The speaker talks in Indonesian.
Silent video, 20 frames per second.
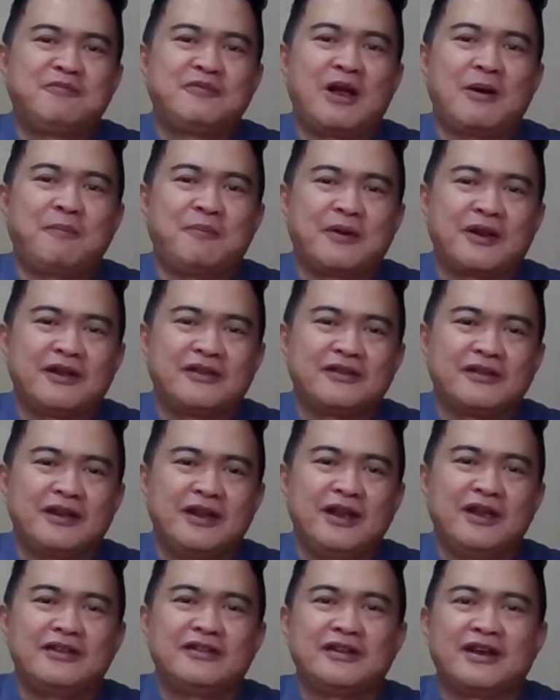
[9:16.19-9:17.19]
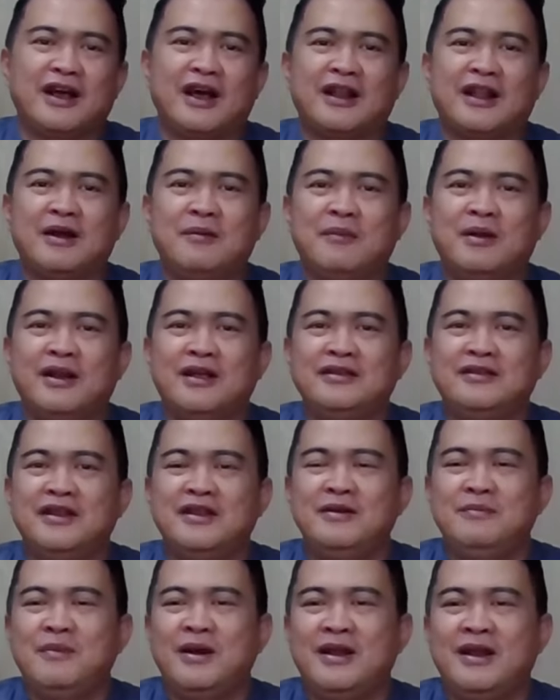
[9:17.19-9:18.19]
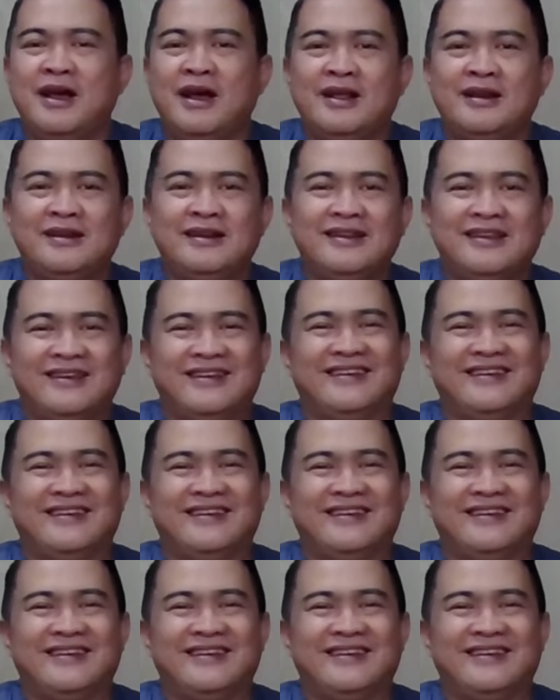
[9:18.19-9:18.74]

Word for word: capres, eh sekarang malah jadi menhan.